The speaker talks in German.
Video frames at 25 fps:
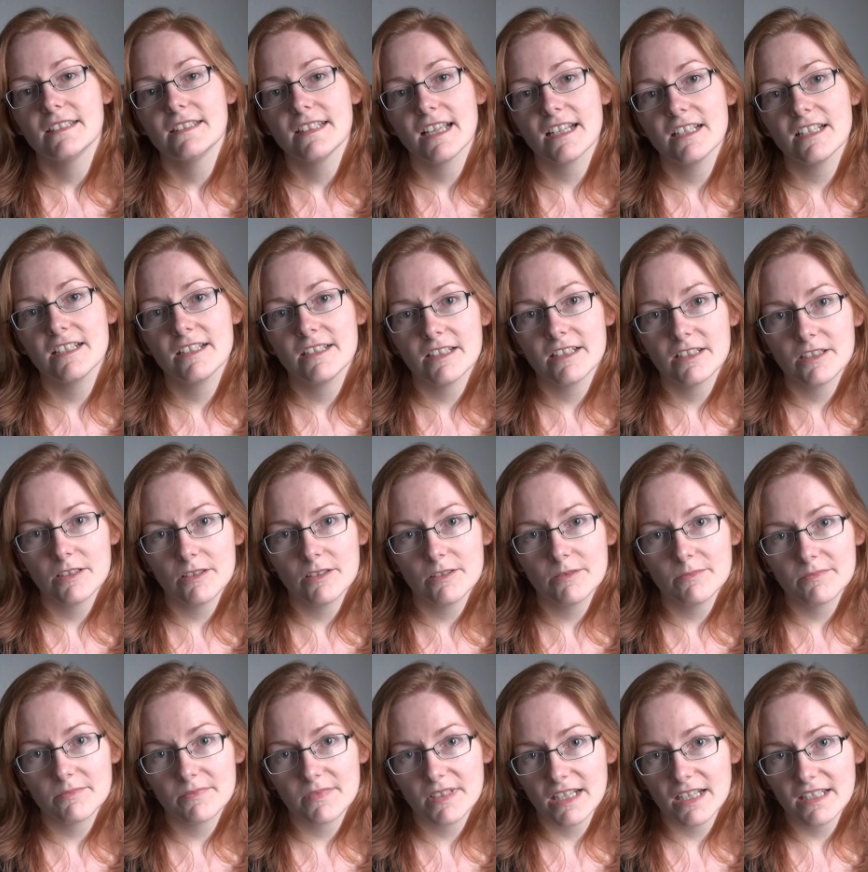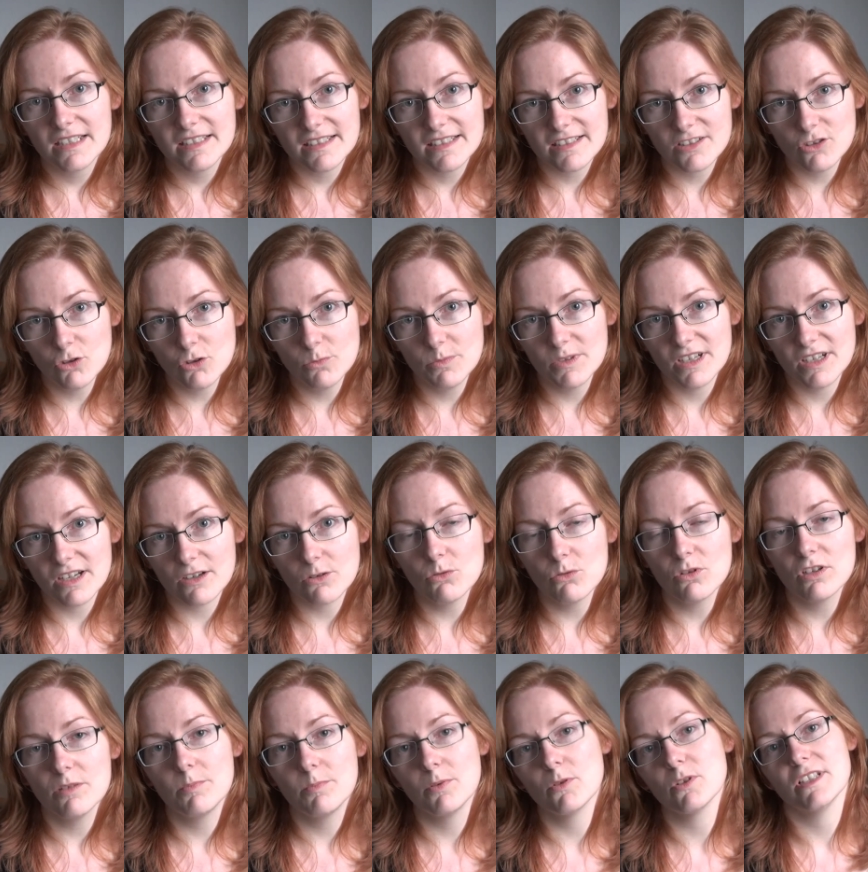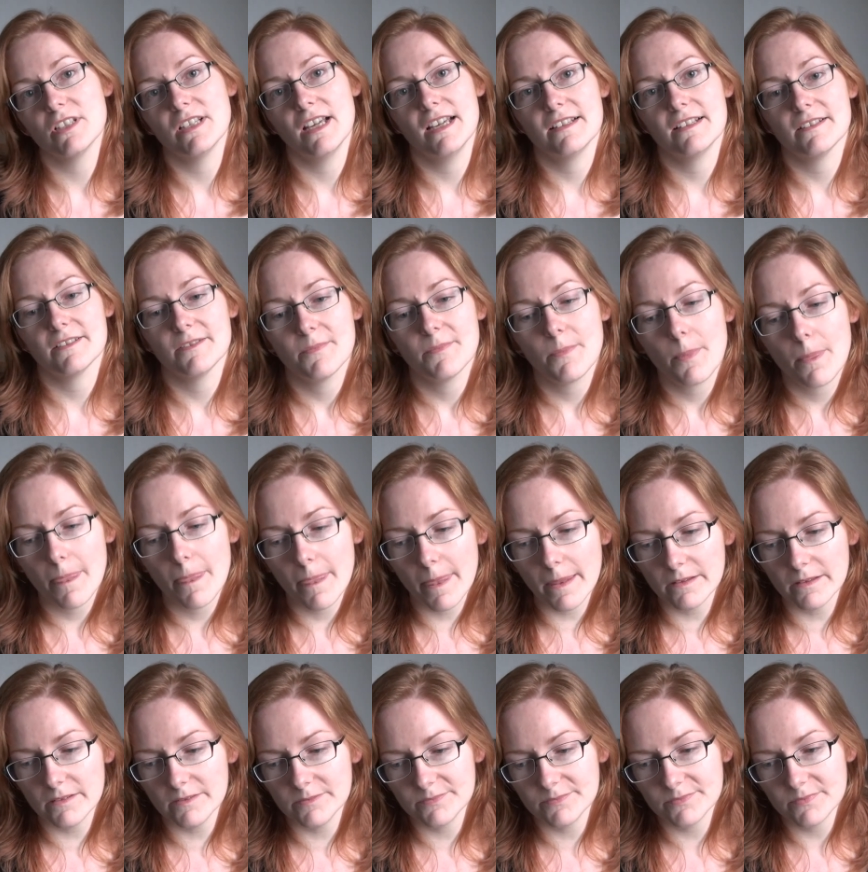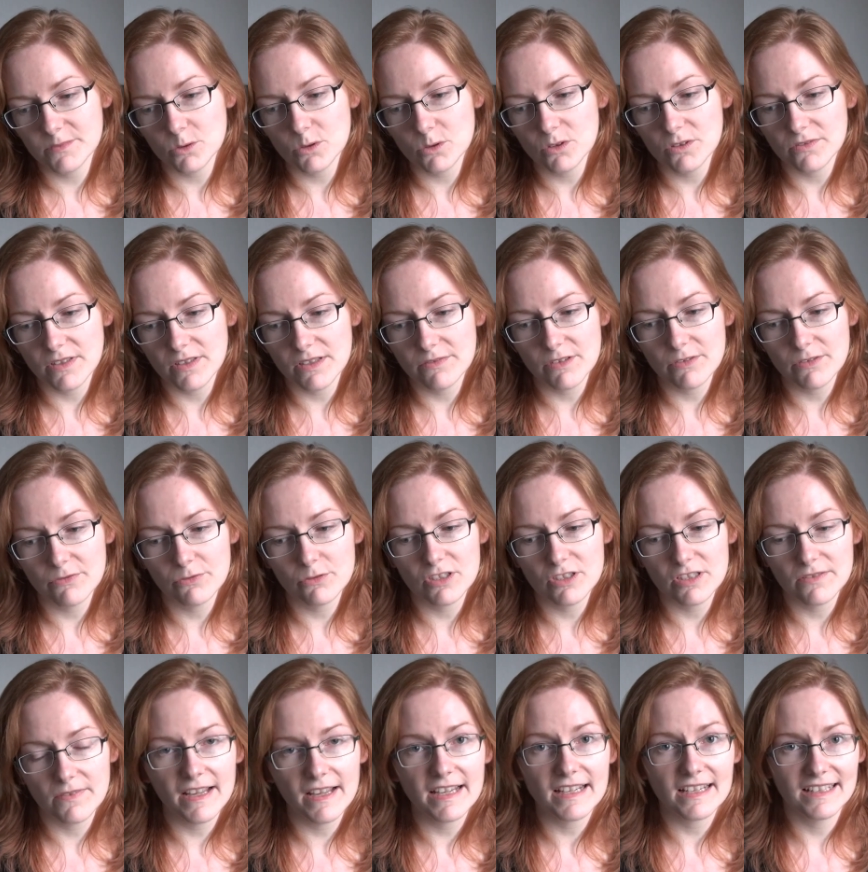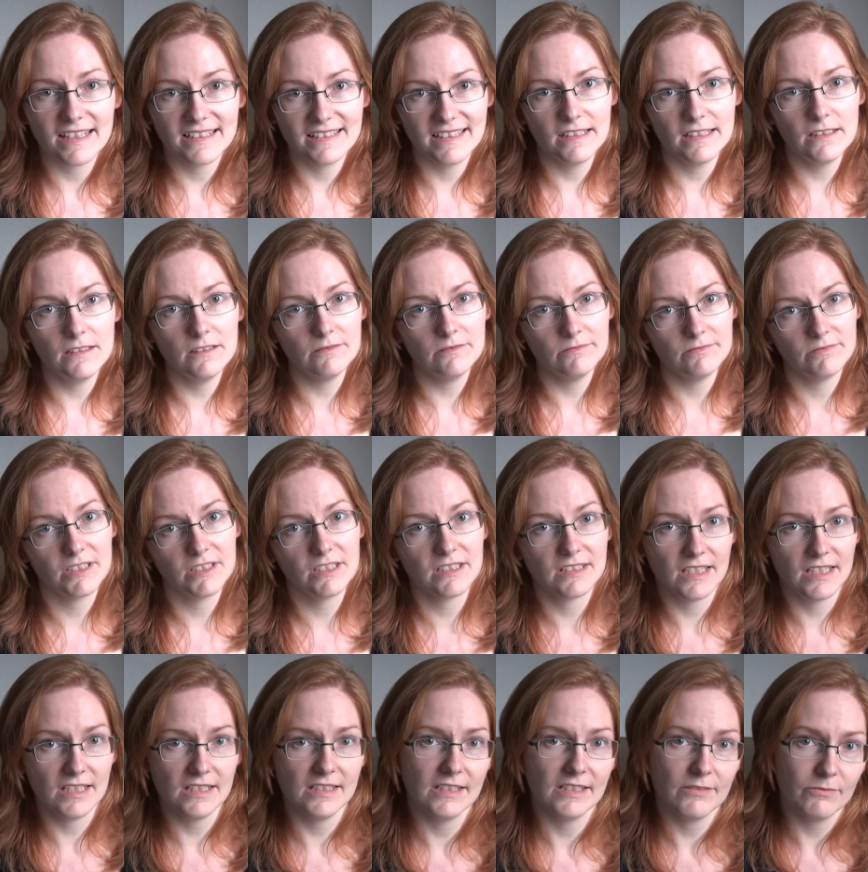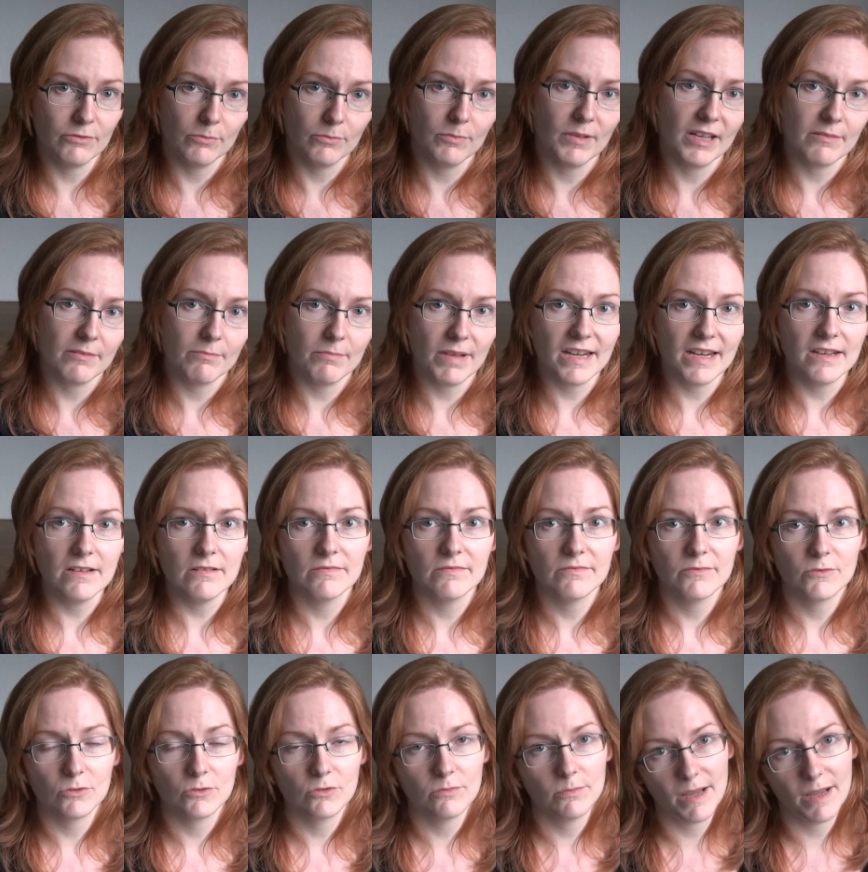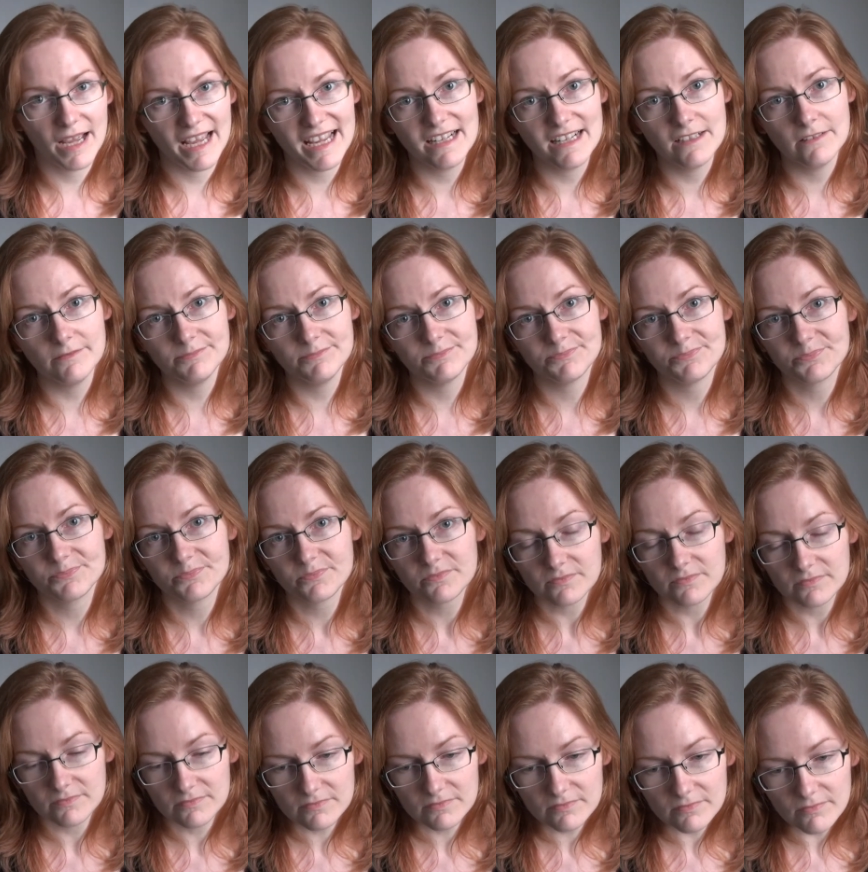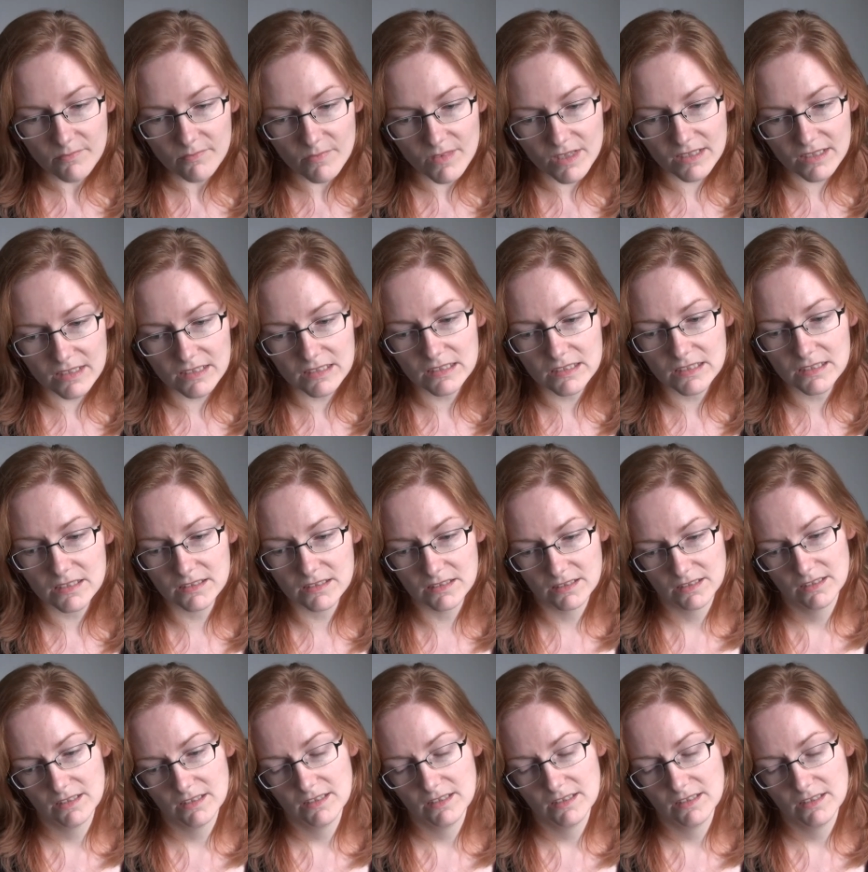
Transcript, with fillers: dann äh, kann ich das nur mit einer Google Plus Seite. Und wenn wir für zwei Kanäle, wie gesagt, den von meinem Mann und meinen, äh,